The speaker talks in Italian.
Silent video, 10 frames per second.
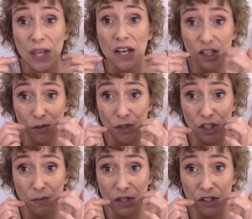
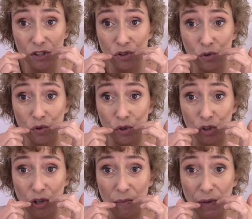specialmente su,
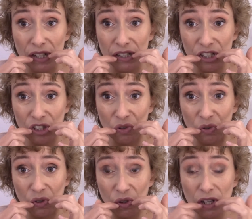sulla parte
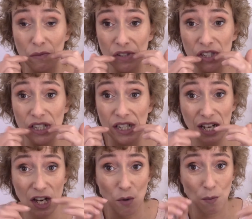sotto, che mi si
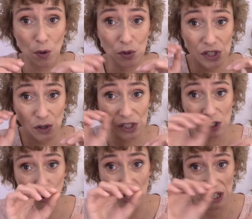crea un po' di, di,
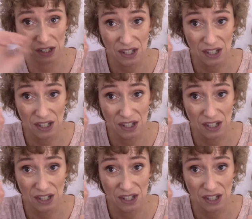quella,